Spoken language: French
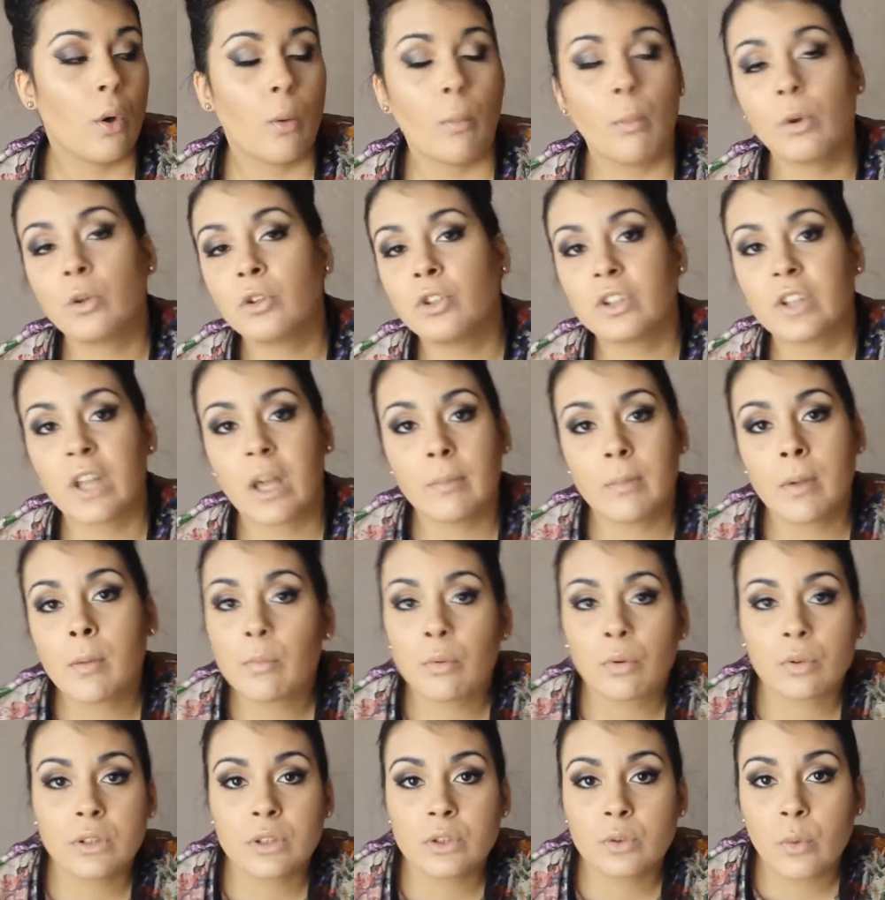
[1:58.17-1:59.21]
Bon, c'est très bien
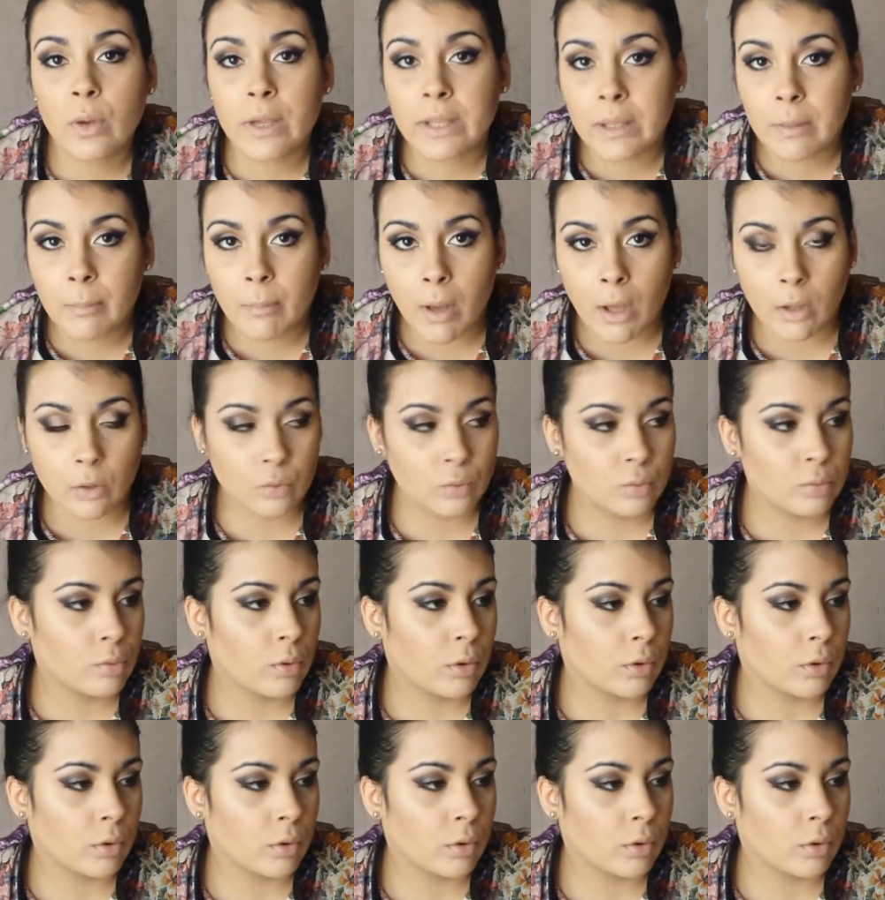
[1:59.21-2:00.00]
pour nettoyer partout.